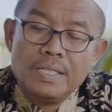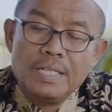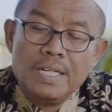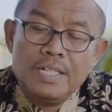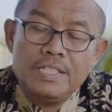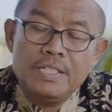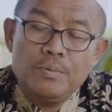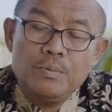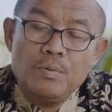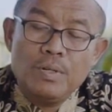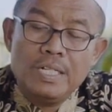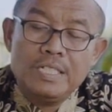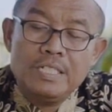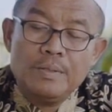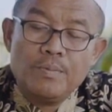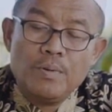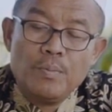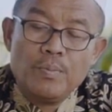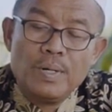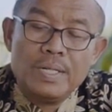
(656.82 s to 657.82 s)
Tajibu
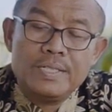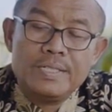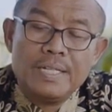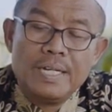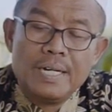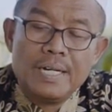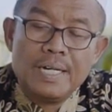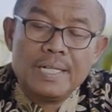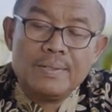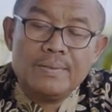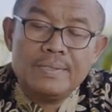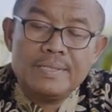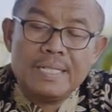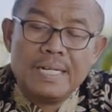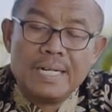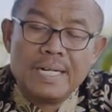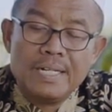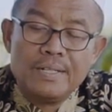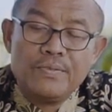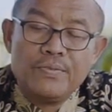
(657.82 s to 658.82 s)
wajib apa zakatu
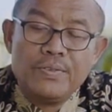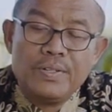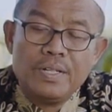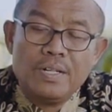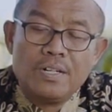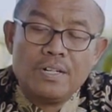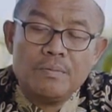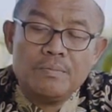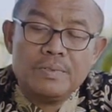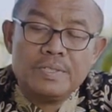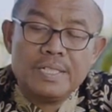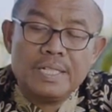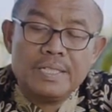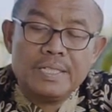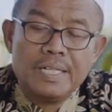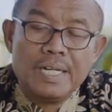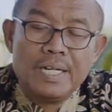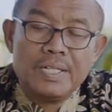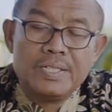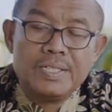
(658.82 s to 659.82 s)
zakat fi
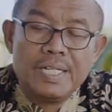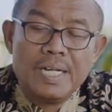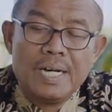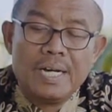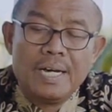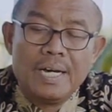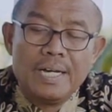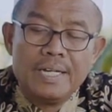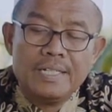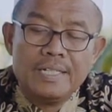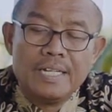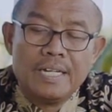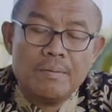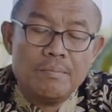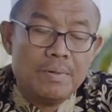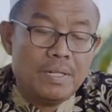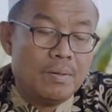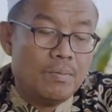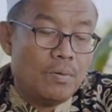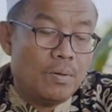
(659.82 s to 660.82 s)
khamsati asya'a ah, ing
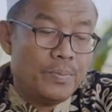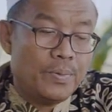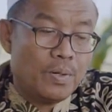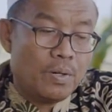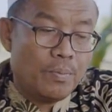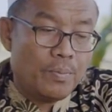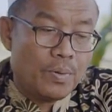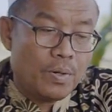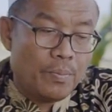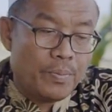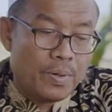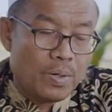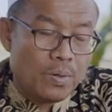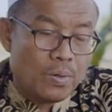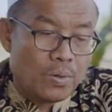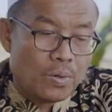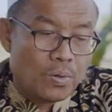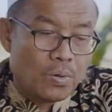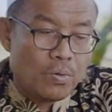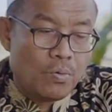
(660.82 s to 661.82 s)
dalam lima pira-pira
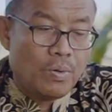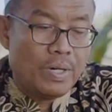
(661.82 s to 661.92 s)
perkara